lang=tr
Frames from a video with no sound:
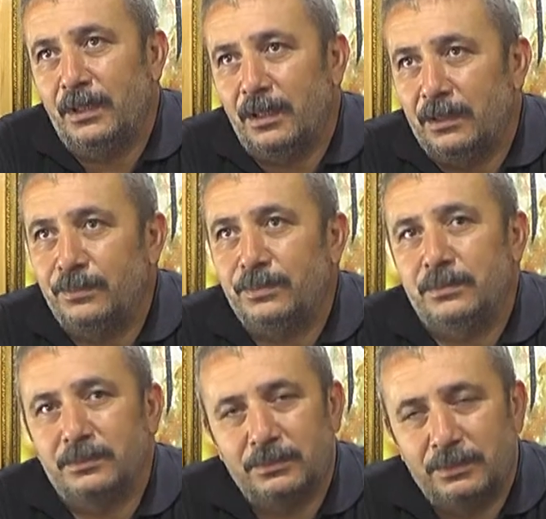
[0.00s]
alıp
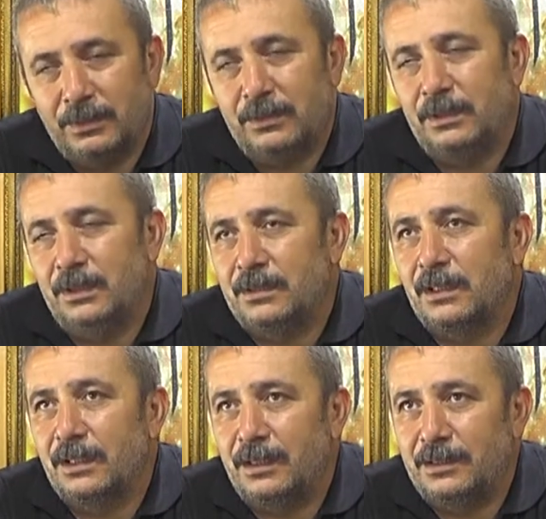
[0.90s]

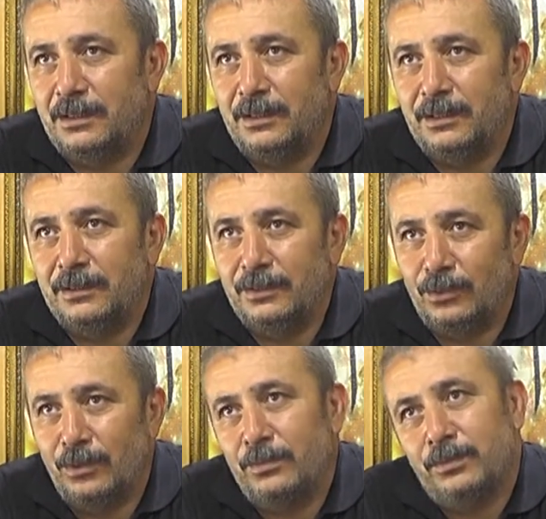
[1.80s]
insanların işini
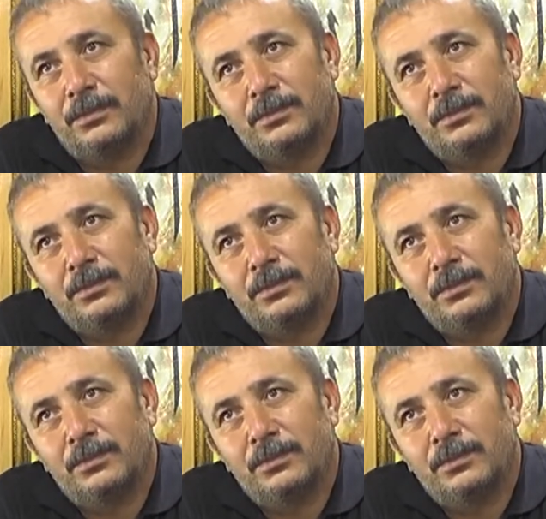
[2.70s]
görüp